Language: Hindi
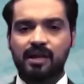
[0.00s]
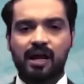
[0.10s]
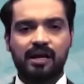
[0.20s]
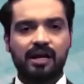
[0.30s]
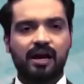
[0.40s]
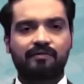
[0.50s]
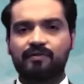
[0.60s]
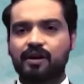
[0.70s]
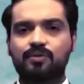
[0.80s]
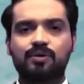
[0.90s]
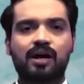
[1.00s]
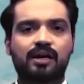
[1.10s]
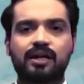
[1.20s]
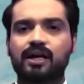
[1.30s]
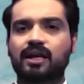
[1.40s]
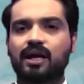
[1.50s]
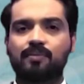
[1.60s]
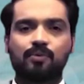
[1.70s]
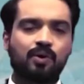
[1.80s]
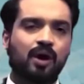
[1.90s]
तारीख का वर्क उठा के देख लें
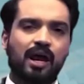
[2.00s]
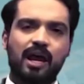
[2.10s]
आपको